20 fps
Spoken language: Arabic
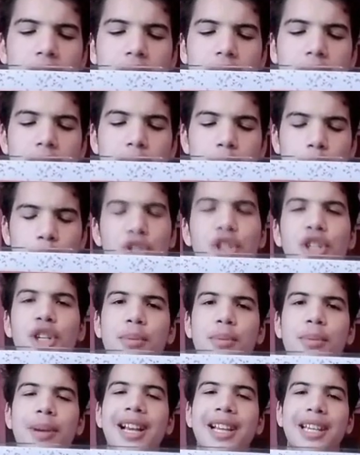باش
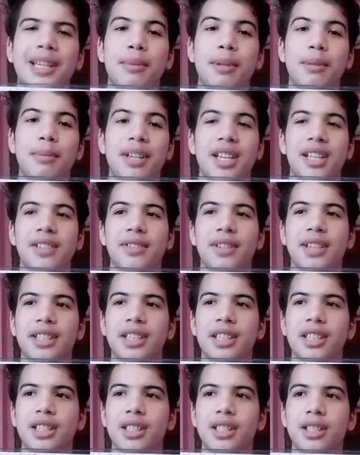نربح كما المره اللي فاتت